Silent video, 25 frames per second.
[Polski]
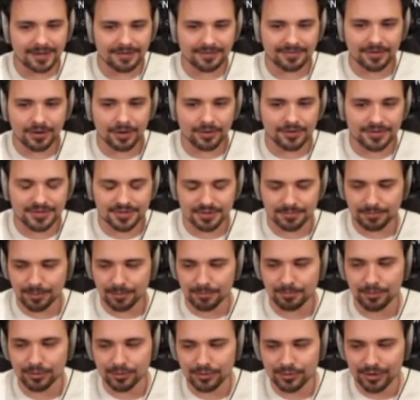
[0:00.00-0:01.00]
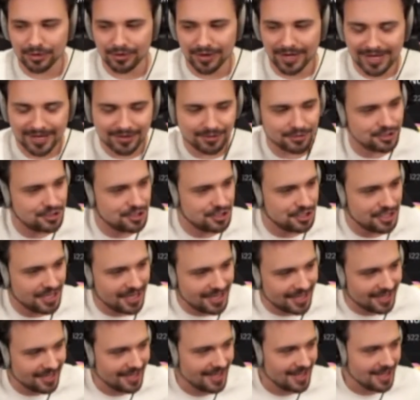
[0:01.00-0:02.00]
w końcu po półtorej
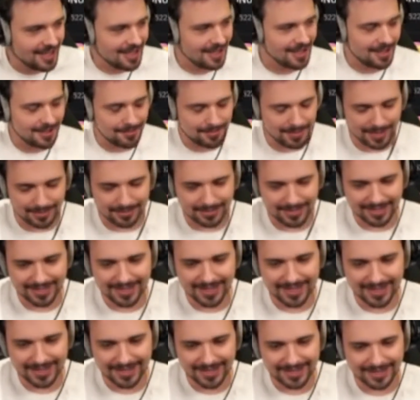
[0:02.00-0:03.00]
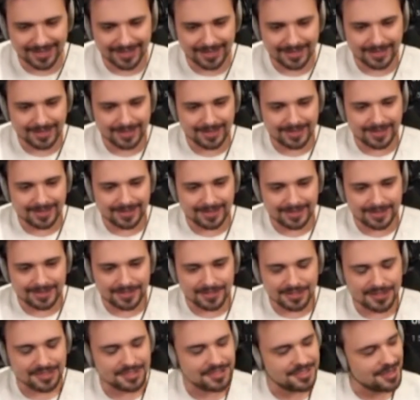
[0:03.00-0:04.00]
godzinie miałem takie
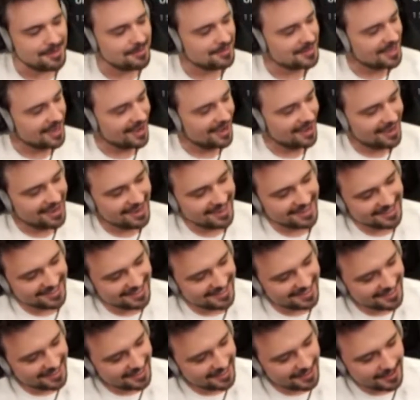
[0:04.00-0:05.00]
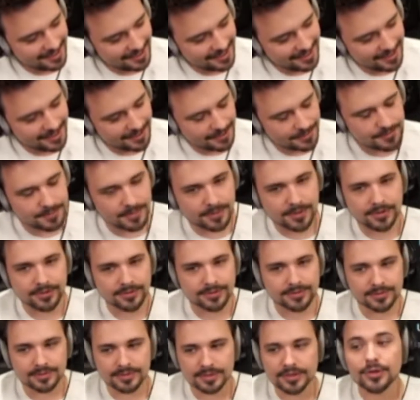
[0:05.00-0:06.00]
ziemniak.
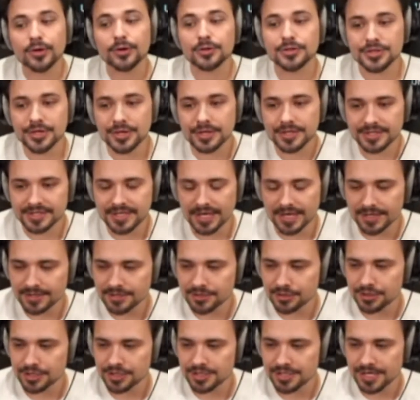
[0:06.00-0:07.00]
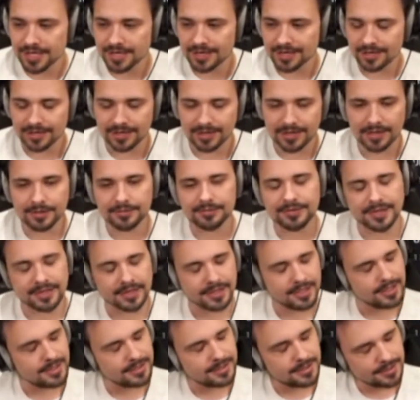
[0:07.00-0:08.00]
On, no co jest stare, co się dzieje? Ja mówię,
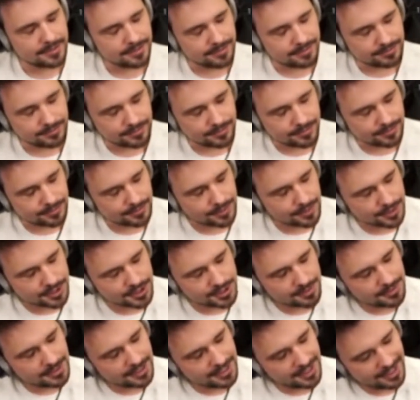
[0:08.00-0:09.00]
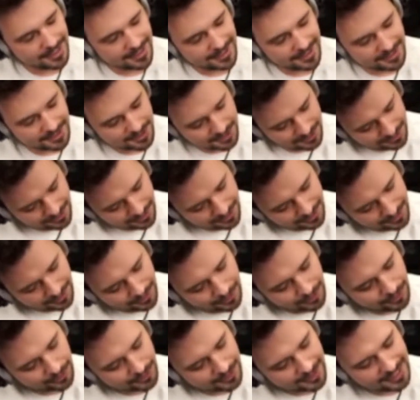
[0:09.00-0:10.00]
możemy jechać do,
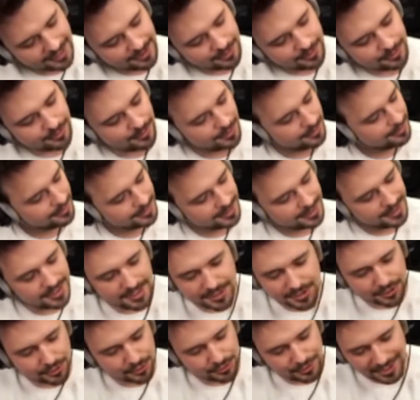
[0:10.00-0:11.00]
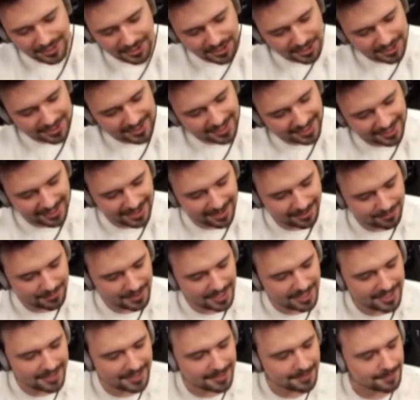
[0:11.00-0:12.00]
do hotelu, bo nie czuję się
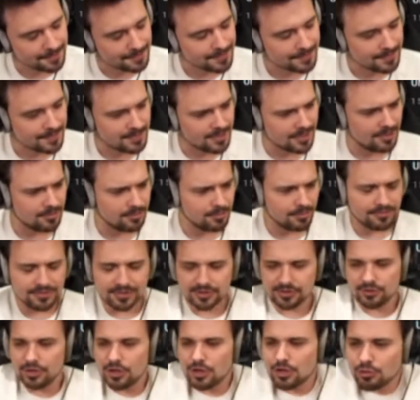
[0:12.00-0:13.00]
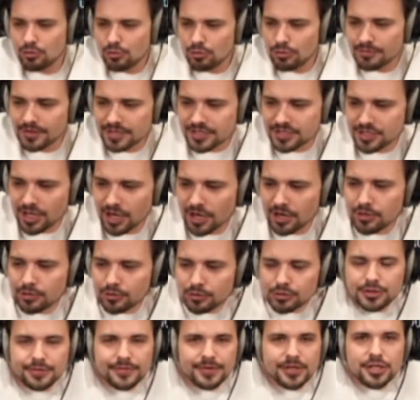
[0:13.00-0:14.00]
najlepiej on mówi, ty kurwa stary,
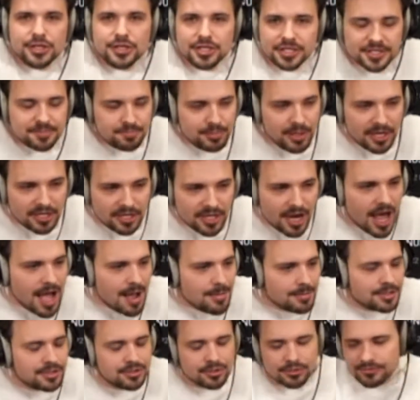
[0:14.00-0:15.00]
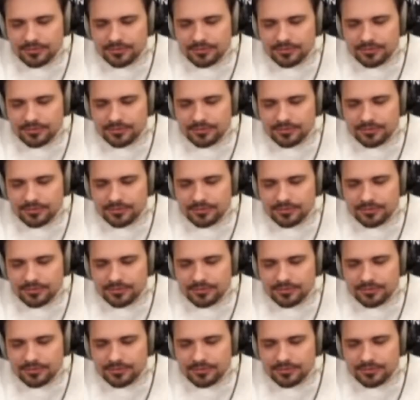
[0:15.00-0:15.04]
oczywiście, spierdalamy stąd,